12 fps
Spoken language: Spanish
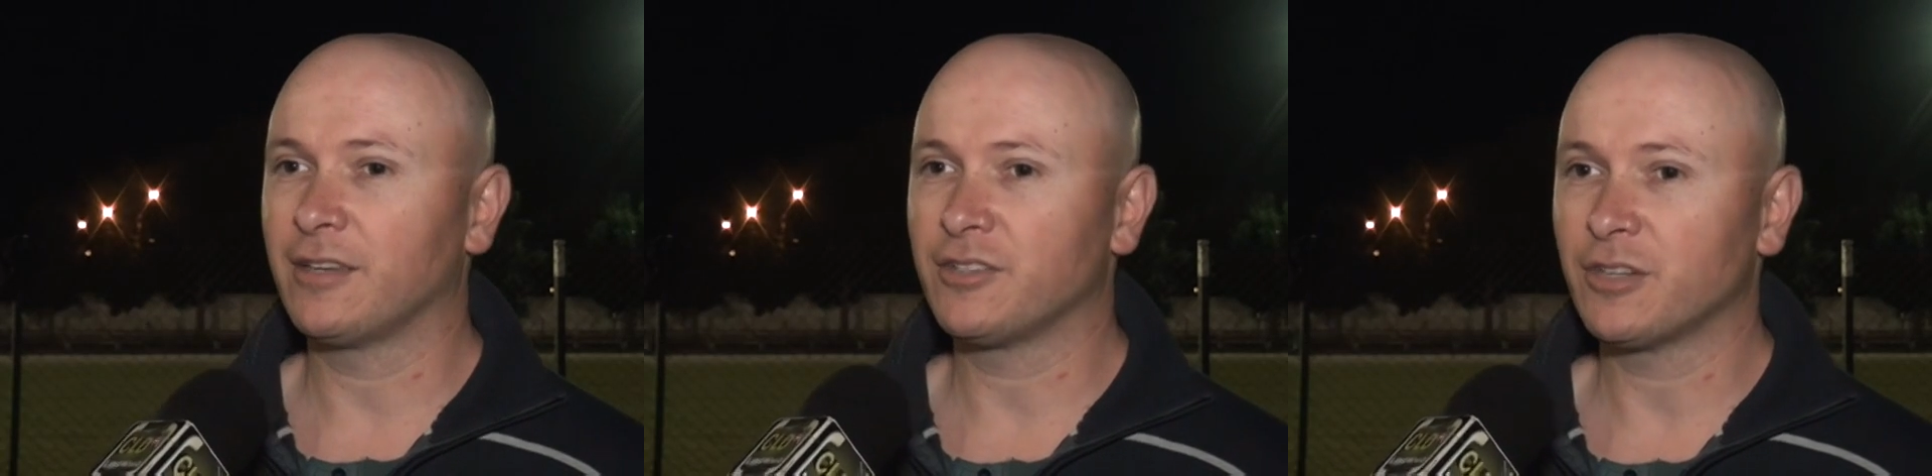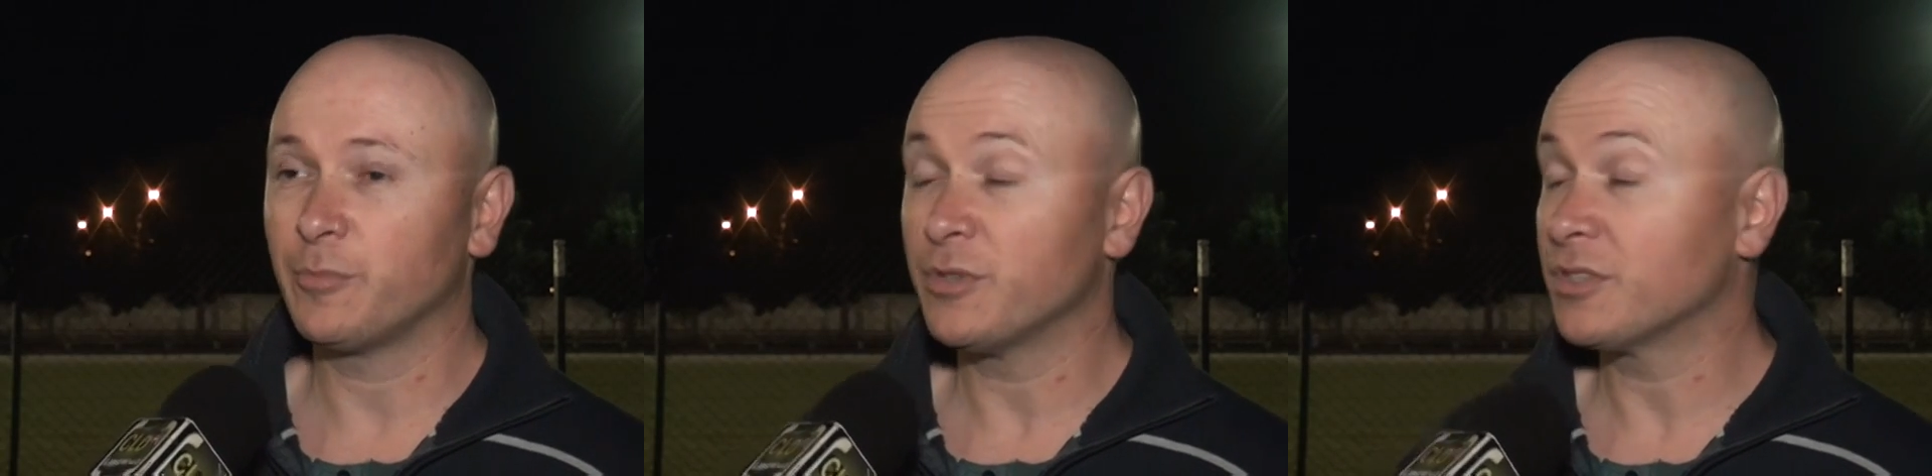que
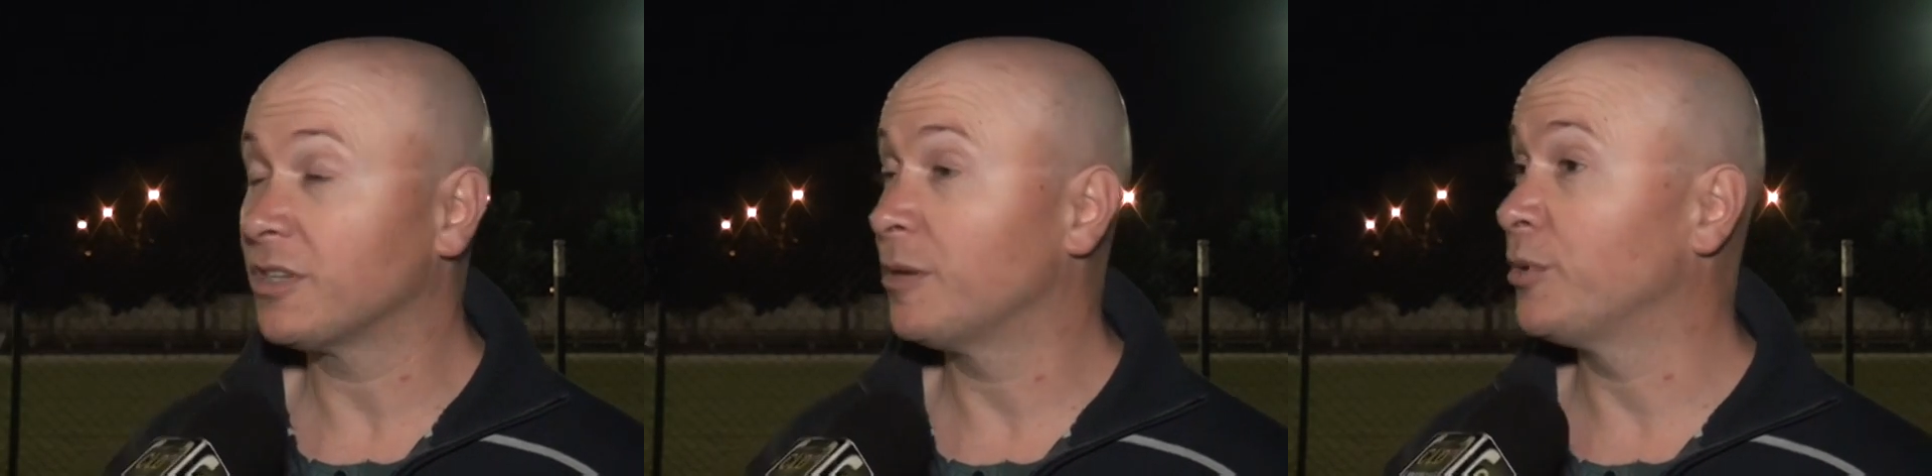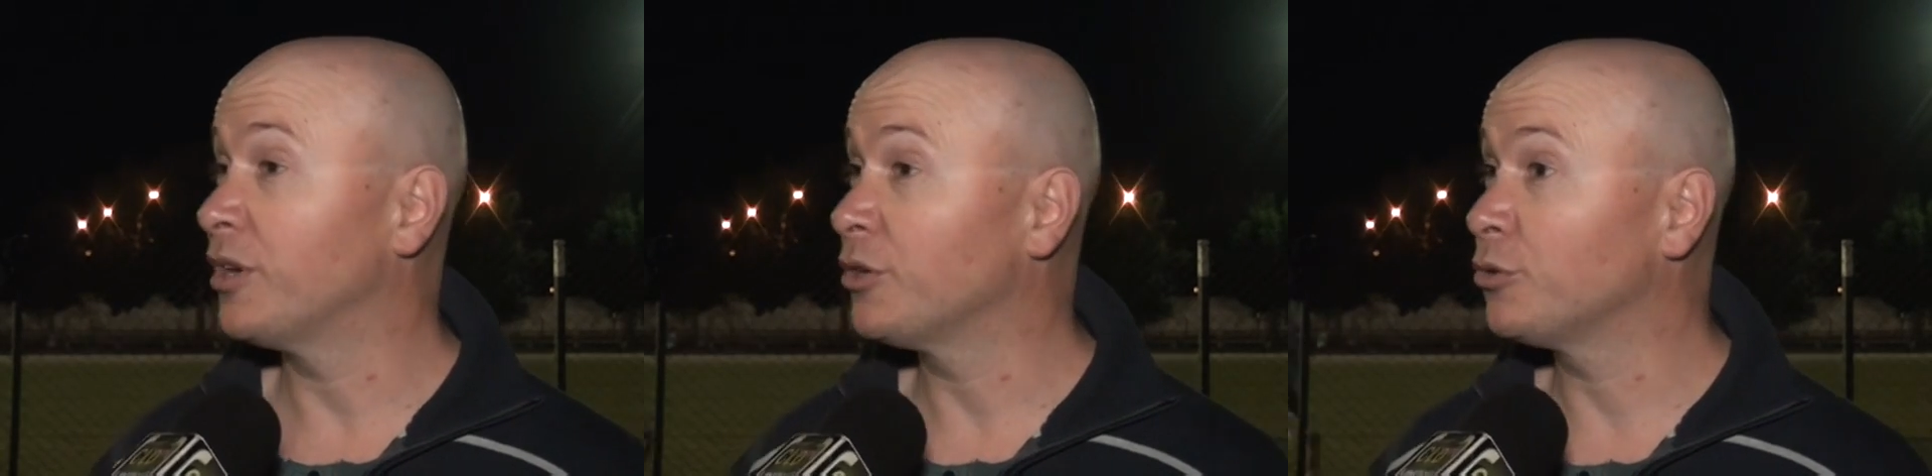ya empiece el
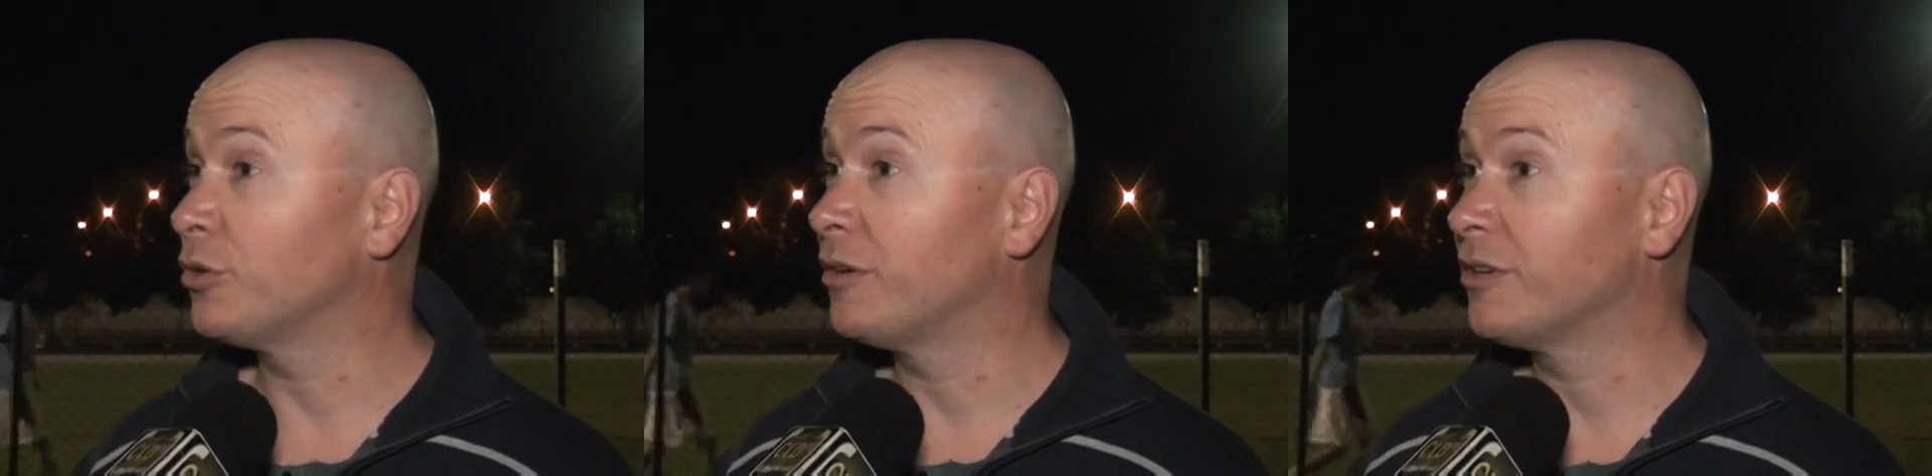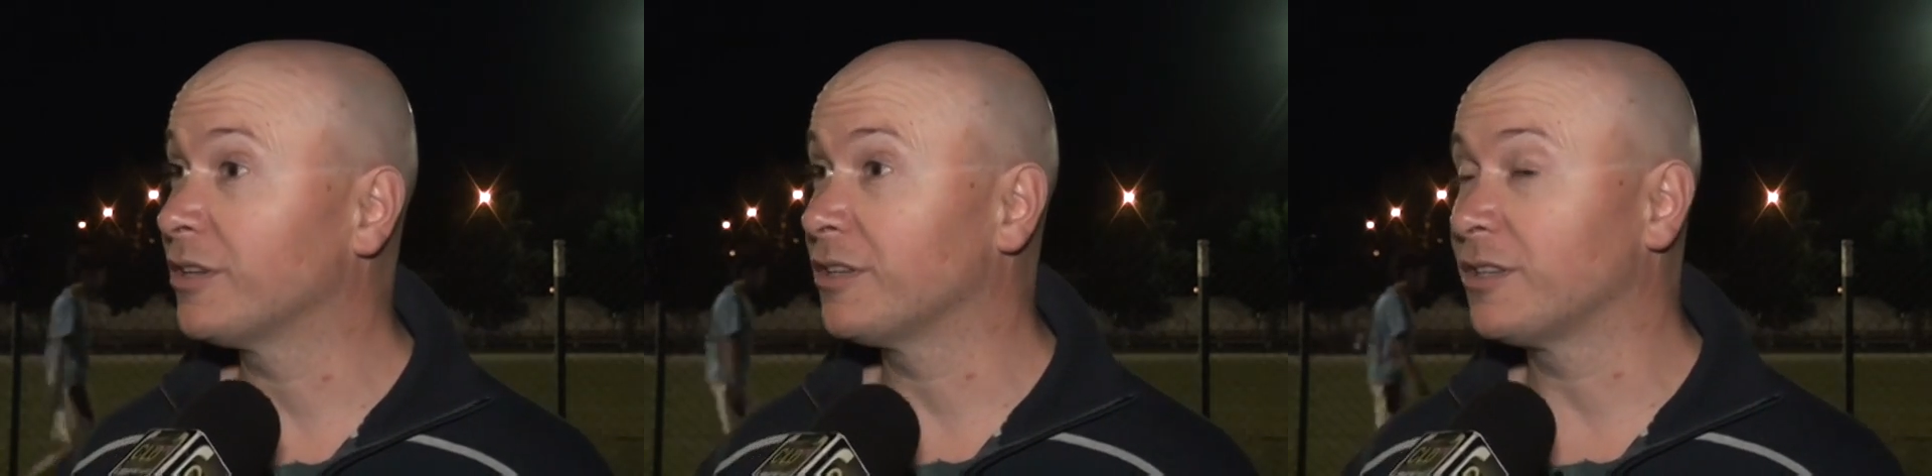campeonato, a ver